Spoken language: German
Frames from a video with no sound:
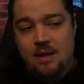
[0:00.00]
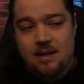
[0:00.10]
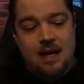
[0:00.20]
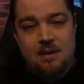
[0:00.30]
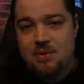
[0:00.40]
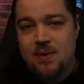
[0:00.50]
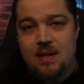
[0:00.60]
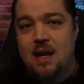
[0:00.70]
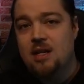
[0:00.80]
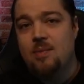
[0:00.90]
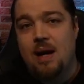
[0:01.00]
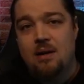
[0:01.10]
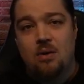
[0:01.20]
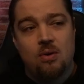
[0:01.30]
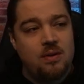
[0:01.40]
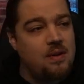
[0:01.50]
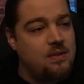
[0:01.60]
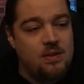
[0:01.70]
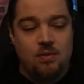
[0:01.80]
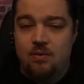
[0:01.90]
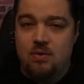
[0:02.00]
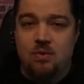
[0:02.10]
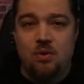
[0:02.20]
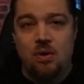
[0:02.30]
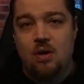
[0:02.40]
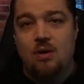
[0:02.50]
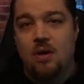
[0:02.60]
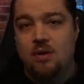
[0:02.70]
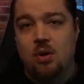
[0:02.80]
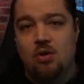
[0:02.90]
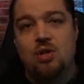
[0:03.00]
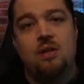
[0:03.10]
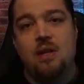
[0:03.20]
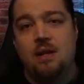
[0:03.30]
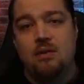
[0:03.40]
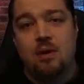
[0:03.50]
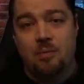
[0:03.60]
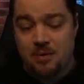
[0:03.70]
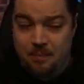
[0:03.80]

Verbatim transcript: Die Items werden gar nicht mehr angeguckt, das ist sowieso nur noch äh, Dogshit, der da droppt.